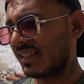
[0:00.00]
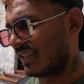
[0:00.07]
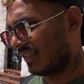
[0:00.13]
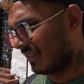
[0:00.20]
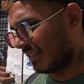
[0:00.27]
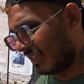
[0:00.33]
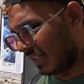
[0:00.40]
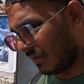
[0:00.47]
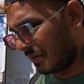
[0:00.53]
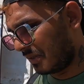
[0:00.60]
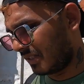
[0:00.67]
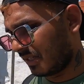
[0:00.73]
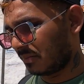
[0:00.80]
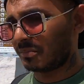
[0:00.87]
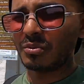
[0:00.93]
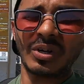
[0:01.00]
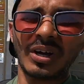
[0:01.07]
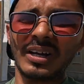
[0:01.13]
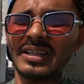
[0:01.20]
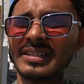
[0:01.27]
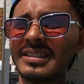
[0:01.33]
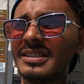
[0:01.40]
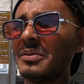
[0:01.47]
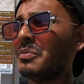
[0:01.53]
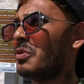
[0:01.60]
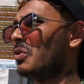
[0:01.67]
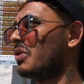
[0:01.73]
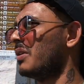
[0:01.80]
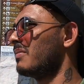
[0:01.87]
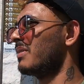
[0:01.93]
चीज़ें जितनी भी सब पुरानी चीज़ें
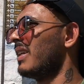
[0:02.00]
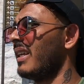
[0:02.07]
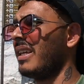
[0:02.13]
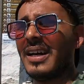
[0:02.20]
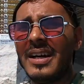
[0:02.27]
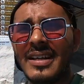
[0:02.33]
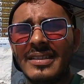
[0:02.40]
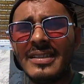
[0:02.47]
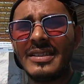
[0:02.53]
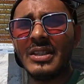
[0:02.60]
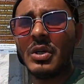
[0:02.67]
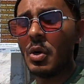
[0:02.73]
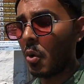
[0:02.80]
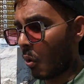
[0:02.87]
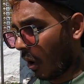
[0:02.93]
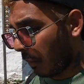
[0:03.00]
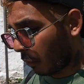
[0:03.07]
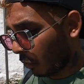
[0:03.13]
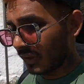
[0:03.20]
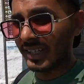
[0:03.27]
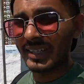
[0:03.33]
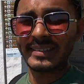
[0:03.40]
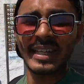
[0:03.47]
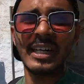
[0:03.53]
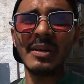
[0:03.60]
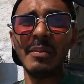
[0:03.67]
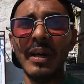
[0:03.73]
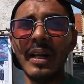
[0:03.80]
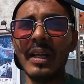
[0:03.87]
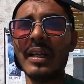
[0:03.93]
म्यूजियम से लेके हर चीज़ वो आपको ये
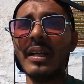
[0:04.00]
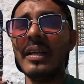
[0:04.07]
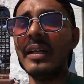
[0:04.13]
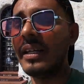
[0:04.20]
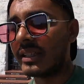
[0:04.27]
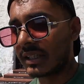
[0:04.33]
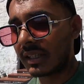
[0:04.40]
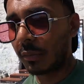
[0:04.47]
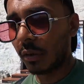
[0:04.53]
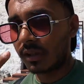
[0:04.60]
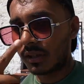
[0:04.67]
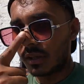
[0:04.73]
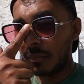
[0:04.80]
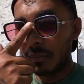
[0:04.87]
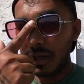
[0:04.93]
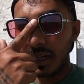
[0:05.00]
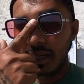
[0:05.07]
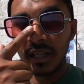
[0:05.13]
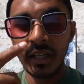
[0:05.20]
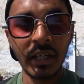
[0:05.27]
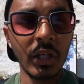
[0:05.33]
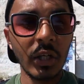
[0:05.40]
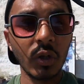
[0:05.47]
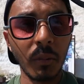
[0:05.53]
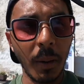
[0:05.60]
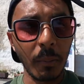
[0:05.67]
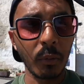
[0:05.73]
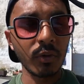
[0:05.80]
साइड ही मिलेगी नीचे बहुत कम मिलेगी तो मैं